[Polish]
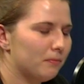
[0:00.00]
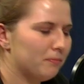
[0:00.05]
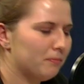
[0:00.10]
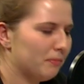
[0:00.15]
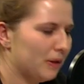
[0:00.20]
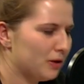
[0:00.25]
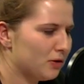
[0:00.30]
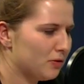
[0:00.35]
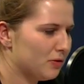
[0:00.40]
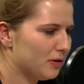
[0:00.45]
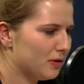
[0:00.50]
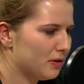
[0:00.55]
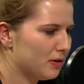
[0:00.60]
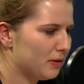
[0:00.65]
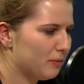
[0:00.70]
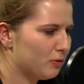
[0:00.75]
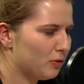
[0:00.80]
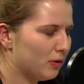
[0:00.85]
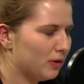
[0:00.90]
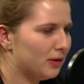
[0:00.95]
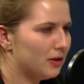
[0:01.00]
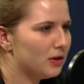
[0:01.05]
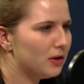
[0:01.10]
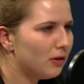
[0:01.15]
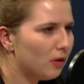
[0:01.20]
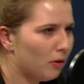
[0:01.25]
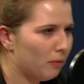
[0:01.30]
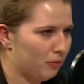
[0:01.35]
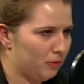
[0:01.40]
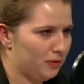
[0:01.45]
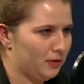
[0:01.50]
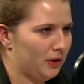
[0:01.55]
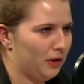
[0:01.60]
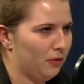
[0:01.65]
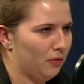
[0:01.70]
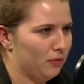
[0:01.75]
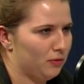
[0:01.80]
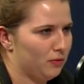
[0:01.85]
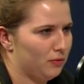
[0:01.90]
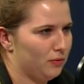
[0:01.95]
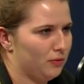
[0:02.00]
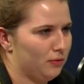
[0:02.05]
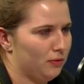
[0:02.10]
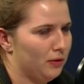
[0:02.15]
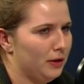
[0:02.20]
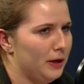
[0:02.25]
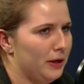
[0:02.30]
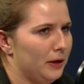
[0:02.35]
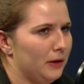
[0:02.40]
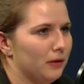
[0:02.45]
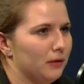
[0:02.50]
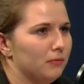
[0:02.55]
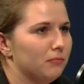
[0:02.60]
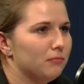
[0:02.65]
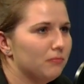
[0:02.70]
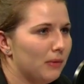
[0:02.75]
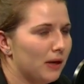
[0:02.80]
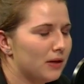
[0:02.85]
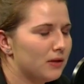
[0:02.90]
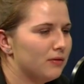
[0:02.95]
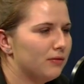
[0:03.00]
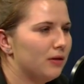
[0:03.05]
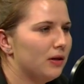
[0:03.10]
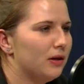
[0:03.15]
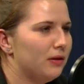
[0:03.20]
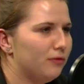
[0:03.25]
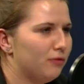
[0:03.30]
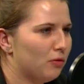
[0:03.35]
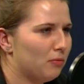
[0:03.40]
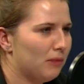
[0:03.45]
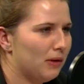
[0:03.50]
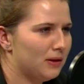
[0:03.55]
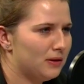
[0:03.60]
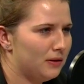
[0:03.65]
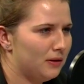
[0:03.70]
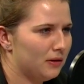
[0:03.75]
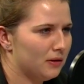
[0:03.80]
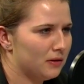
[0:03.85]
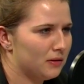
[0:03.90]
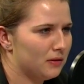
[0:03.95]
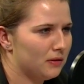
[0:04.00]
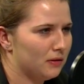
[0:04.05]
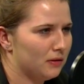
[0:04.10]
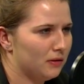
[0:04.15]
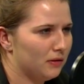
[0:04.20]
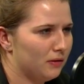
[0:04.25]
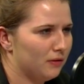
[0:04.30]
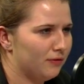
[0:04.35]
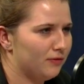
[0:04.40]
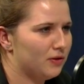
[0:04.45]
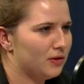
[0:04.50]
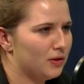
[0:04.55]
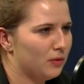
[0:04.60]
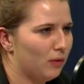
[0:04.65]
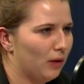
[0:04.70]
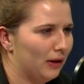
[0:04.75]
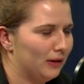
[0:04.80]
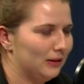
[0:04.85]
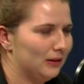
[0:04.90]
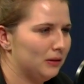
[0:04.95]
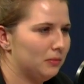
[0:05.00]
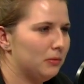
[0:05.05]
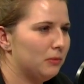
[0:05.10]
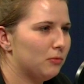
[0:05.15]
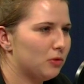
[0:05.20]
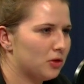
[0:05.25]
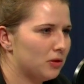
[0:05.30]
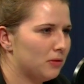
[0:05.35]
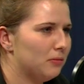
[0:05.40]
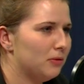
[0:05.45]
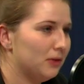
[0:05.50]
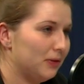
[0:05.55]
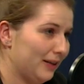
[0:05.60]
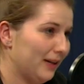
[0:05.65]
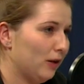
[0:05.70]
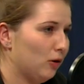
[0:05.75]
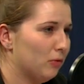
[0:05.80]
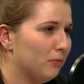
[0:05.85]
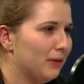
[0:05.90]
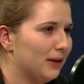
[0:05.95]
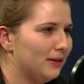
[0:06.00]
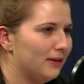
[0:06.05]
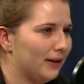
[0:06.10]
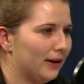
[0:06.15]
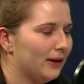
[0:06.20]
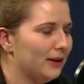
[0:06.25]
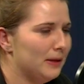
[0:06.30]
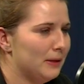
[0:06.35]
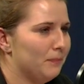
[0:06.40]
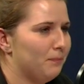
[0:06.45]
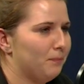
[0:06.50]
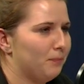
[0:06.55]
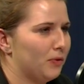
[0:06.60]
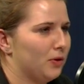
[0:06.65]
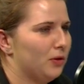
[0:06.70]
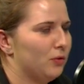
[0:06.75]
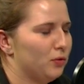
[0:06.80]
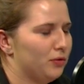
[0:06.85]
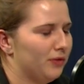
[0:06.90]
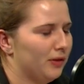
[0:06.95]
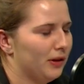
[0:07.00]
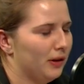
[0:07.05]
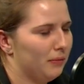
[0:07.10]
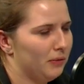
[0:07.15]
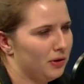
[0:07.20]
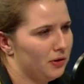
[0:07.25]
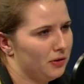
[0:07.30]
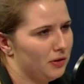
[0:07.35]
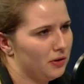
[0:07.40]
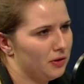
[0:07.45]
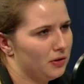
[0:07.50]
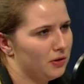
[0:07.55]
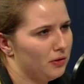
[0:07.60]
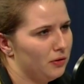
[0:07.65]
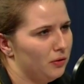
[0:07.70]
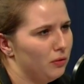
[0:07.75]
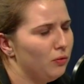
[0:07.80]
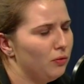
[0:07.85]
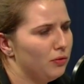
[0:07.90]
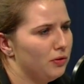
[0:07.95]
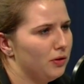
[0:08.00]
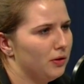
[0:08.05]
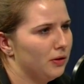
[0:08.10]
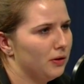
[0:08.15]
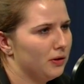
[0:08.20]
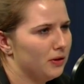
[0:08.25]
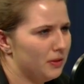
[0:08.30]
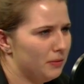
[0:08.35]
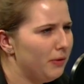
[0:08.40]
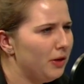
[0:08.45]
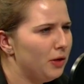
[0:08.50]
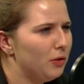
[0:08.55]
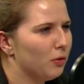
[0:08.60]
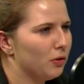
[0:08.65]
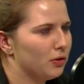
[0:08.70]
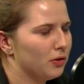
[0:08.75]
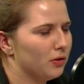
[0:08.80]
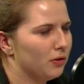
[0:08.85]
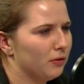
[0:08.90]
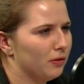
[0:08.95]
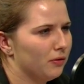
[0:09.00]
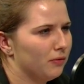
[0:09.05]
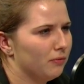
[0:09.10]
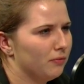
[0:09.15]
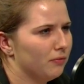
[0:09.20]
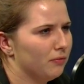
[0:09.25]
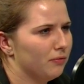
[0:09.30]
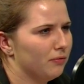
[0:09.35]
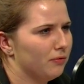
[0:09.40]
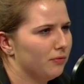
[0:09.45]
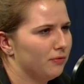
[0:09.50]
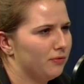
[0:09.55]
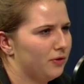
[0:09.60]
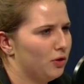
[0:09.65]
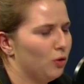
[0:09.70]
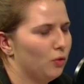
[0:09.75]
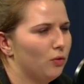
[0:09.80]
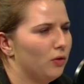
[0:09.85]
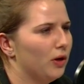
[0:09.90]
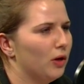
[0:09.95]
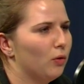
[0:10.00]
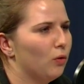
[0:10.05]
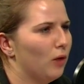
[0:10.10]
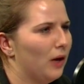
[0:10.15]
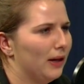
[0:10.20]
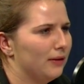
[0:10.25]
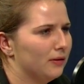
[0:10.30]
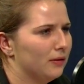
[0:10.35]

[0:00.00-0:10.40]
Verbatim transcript: patrząc też na przykład naszego polskiego ZUS-u, e, bardzo wiele informacji jest e, wysyłanych. My możemy jako media mm, uświadamiać też ludzi. Zmieniło się to w ciągu kilku lat.